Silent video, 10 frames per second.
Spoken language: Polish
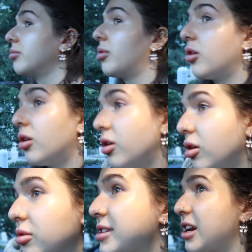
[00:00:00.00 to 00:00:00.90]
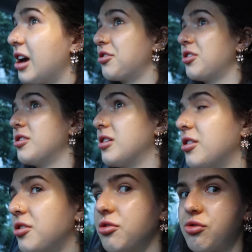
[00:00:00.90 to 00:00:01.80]
bo strasznie
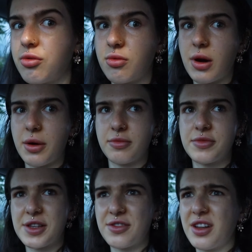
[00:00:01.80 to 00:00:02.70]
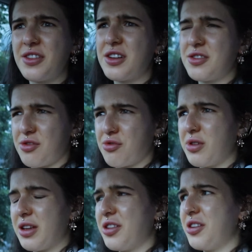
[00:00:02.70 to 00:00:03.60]
źle się czułam. W sensie nadal się czuję